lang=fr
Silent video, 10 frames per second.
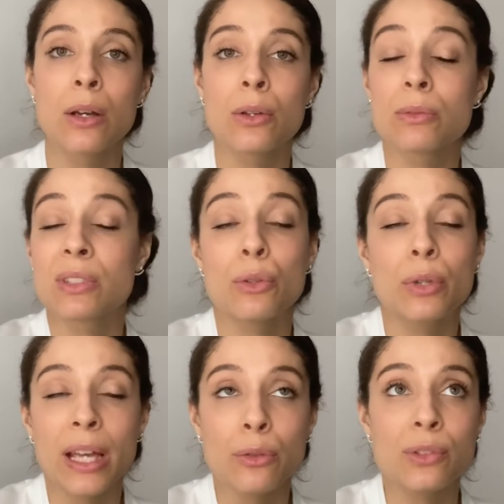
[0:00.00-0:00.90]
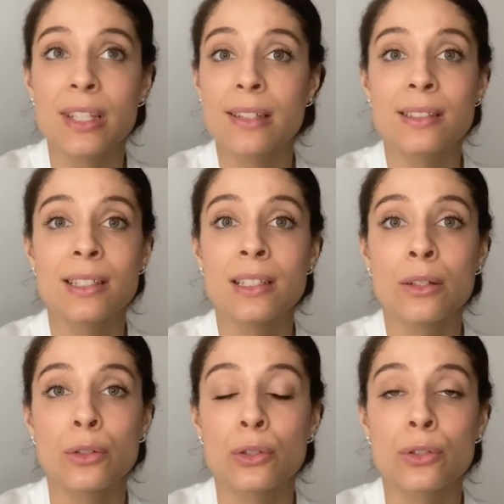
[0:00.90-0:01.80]
C'est le cas de Sassi
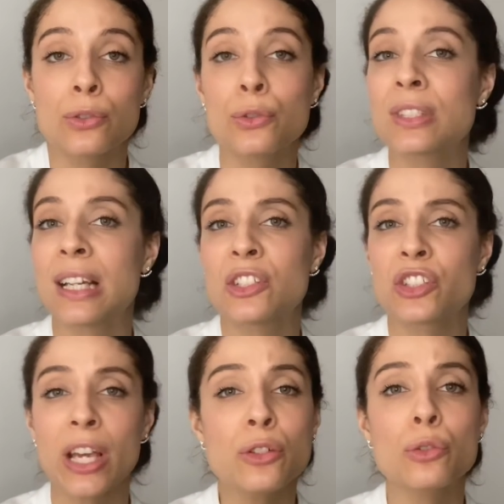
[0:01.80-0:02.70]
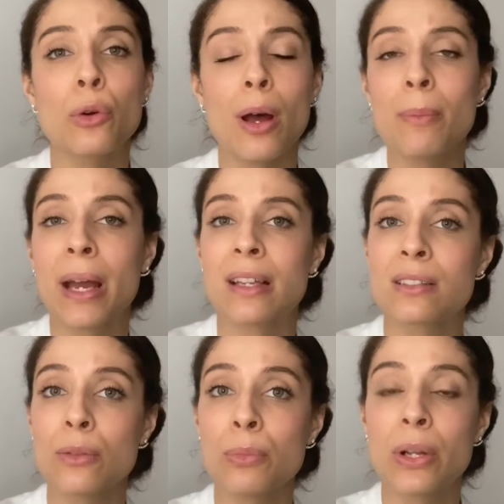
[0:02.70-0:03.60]
euh, Social Share, je crois, par
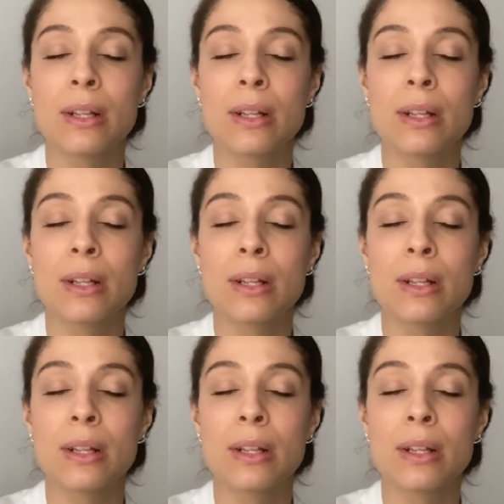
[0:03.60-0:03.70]
exemple,